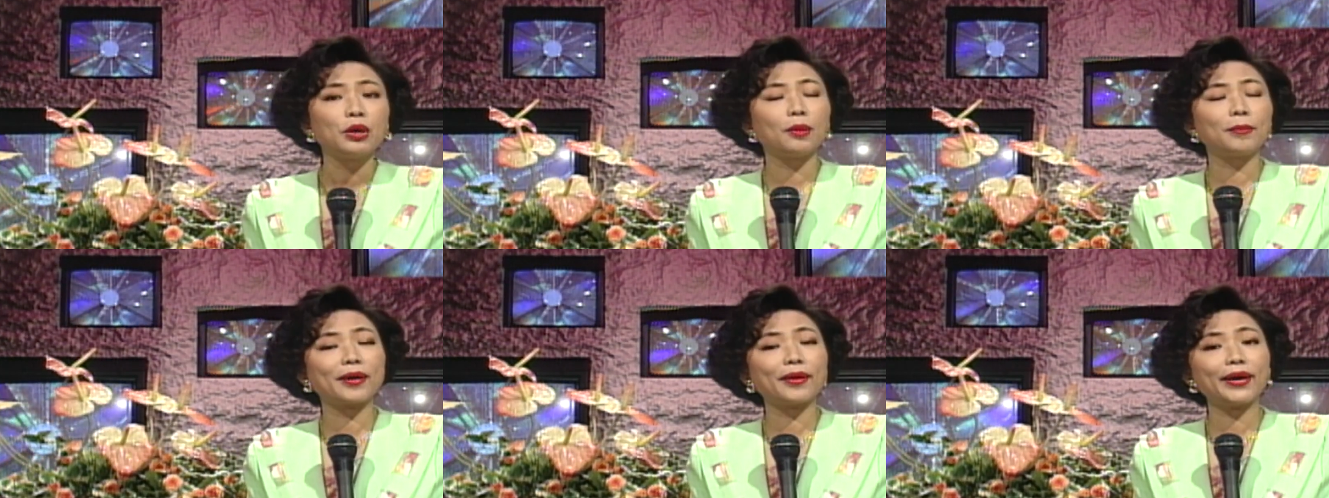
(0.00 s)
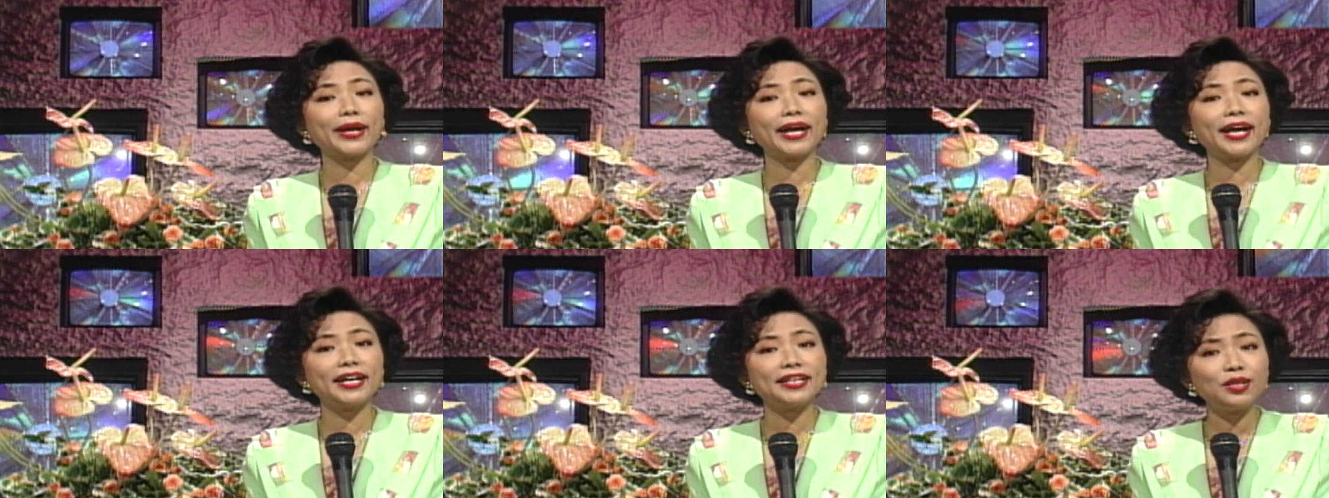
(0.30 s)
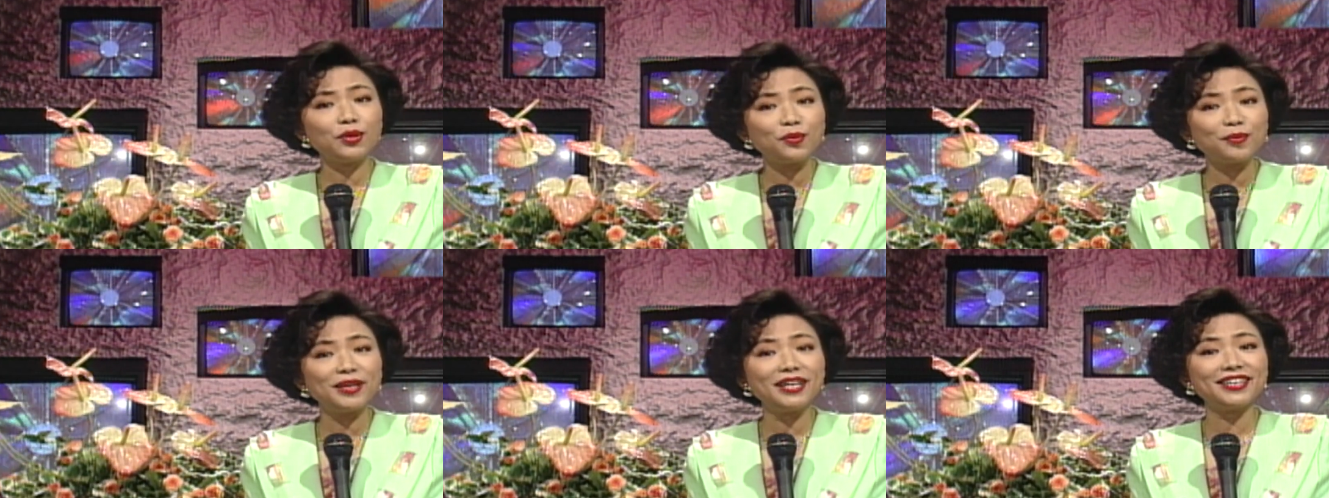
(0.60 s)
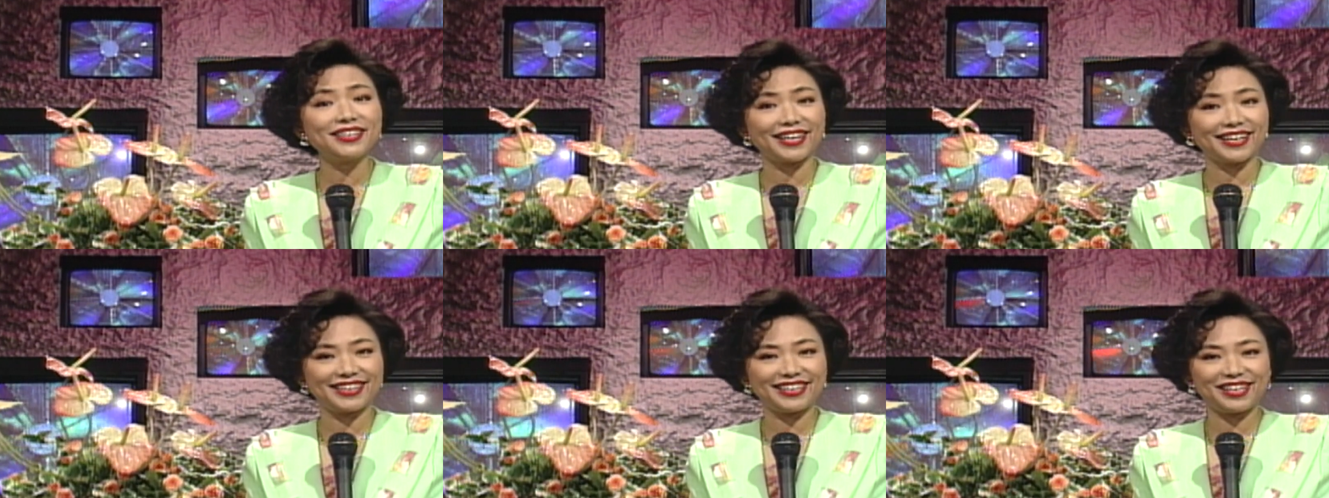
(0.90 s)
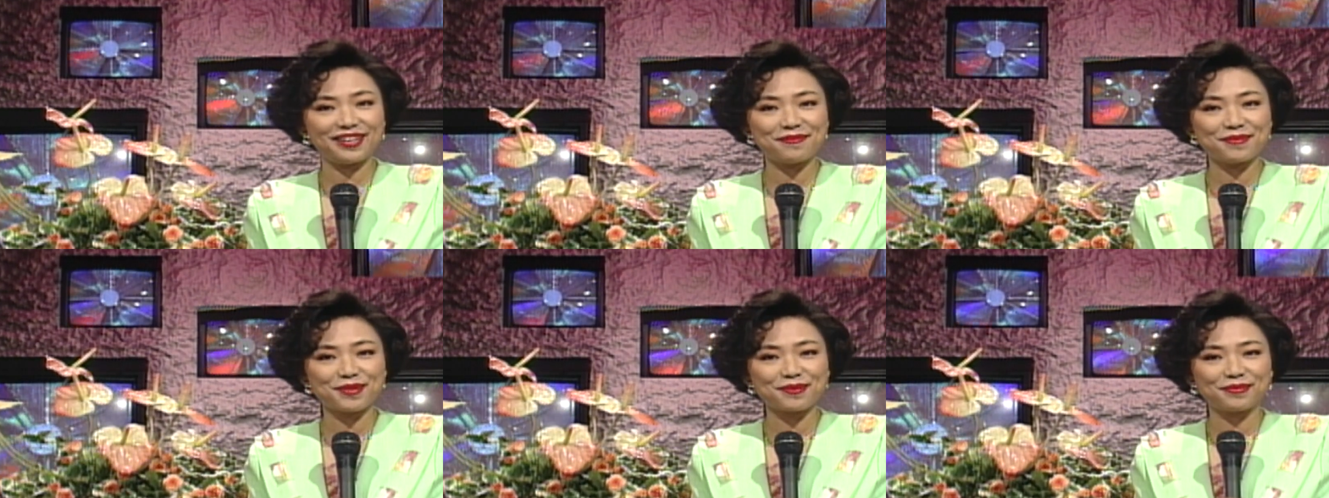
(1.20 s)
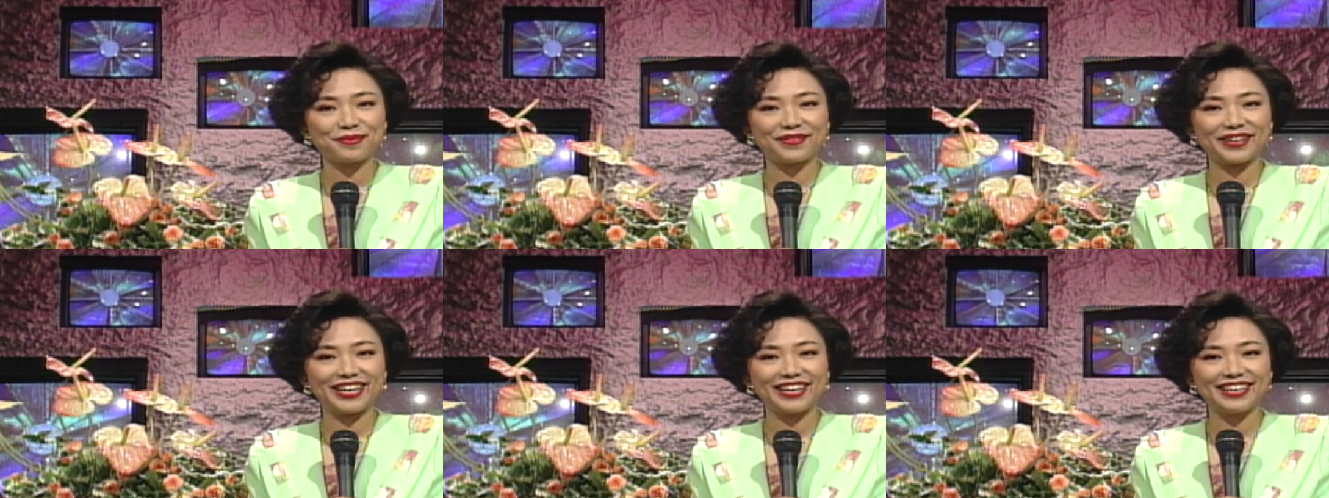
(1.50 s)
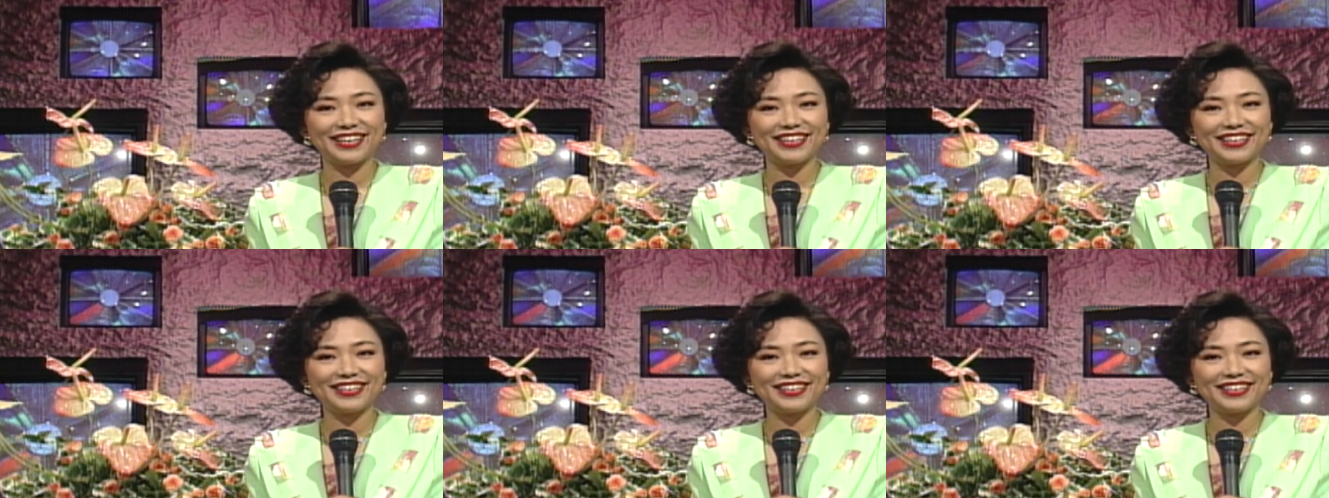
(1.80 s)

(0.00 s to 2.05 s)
我们刚来看看第五名到第一名的部分。